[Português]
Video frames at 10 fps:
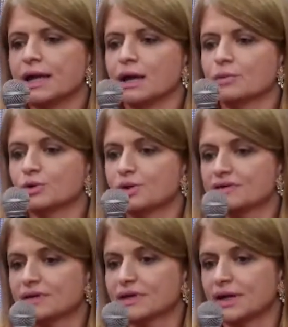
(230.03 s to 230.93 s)
É uma
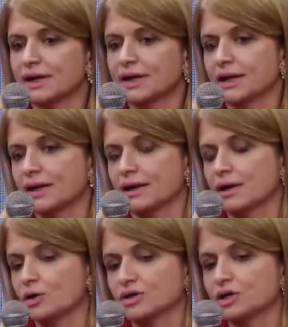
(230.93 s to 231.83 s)
doença que é
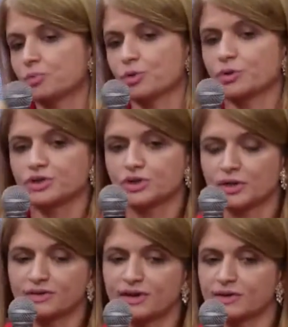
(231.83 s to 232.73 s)
causada por a gente
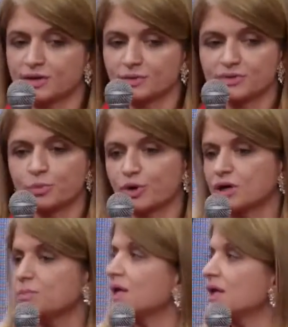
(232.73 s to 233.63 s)
às vezes a transmissão por
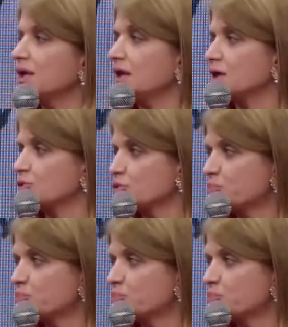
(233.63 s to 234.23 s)
alimentos,